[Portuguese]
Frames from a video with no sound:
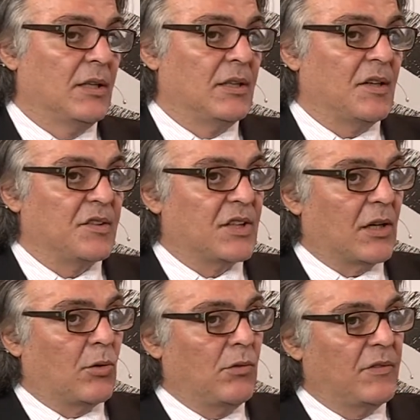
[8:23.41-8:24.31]
desde que a
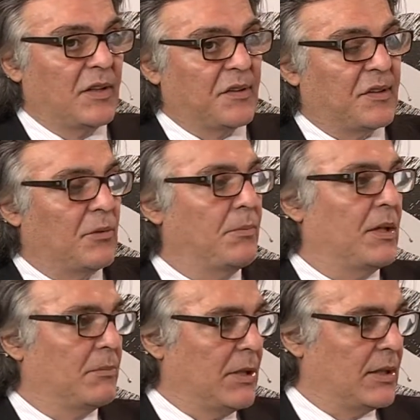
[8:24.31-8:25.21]
convenção
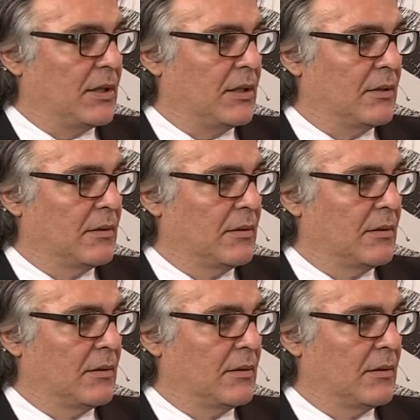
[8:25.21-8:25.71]
permita